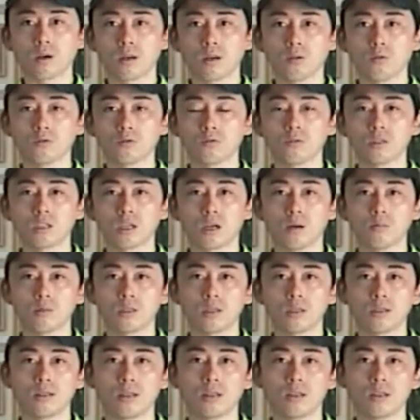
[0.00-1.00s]
とかでご存知かも
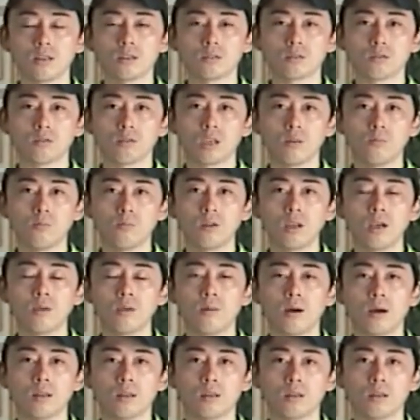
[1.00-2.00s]
しれないですけど、
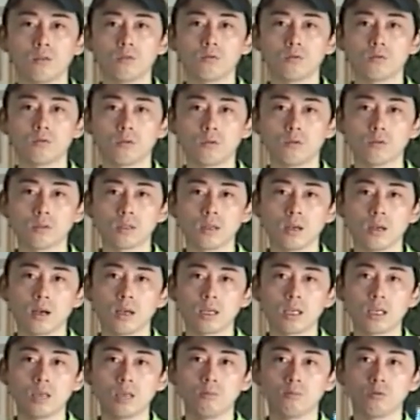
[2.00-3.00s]
キム・レーバーっていう女優さん
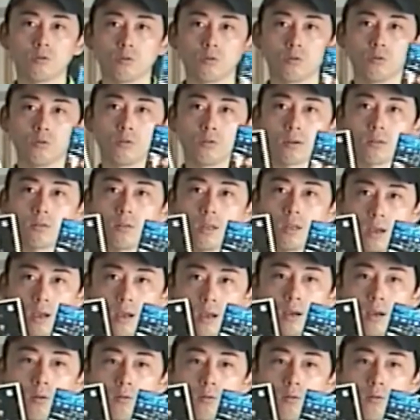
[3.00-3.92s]
がキムという役で、